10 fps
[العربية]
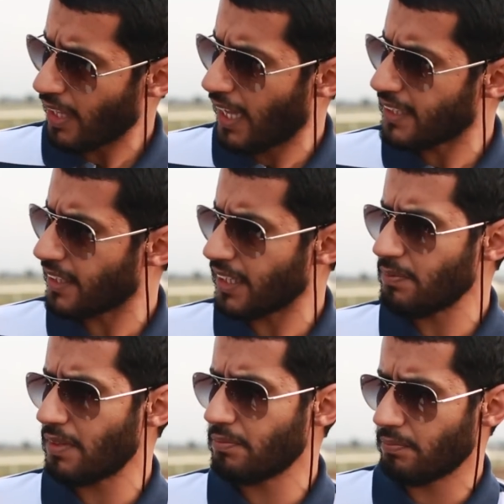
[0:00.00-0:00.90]
هذه
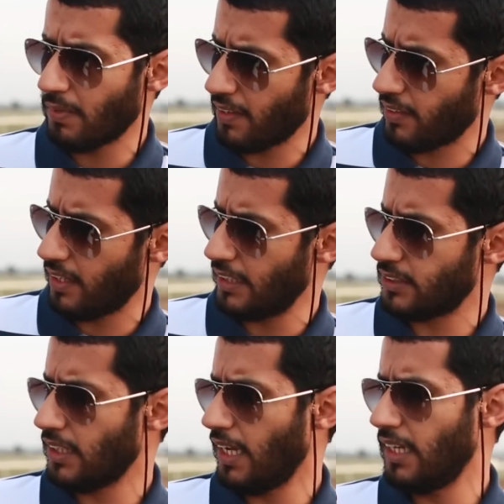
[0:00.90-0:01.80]
تقريبا بعض
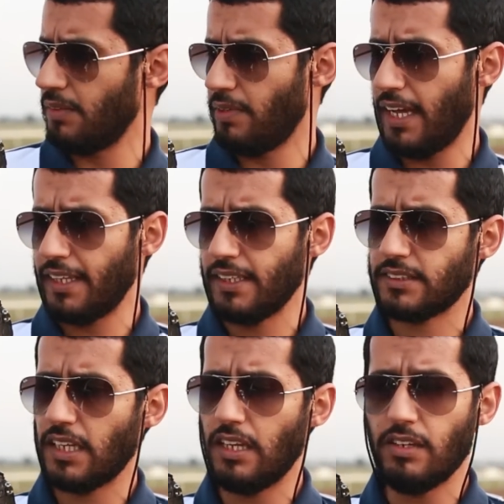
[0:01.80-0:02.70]
الاشياء اللي
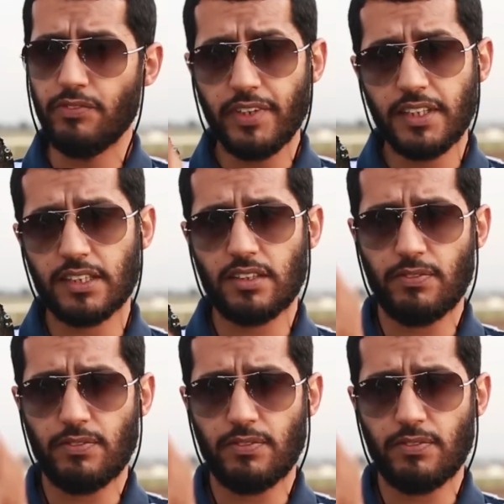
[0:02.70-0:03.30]
بالعدسه الفينيت